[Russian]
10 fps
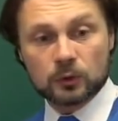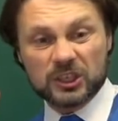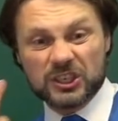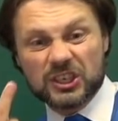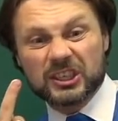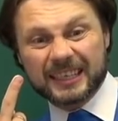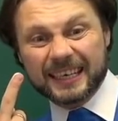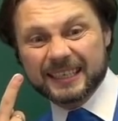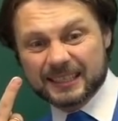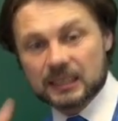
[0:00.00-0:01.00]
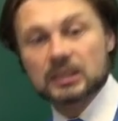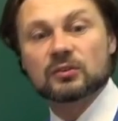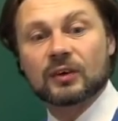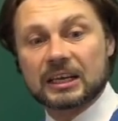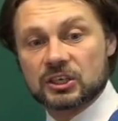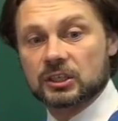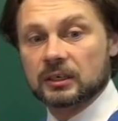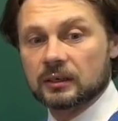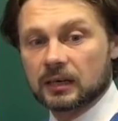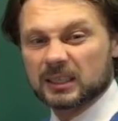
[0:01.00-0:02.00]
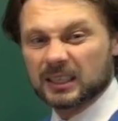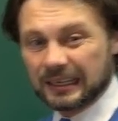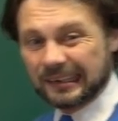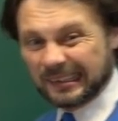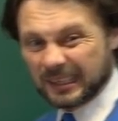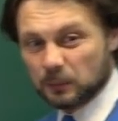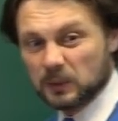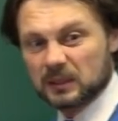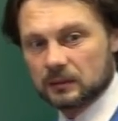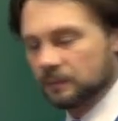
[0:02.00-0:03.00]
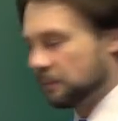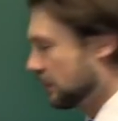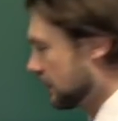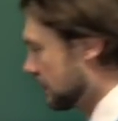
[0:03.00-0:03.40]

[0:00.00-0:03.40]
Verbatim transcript: считается дважды. Она как бы хм,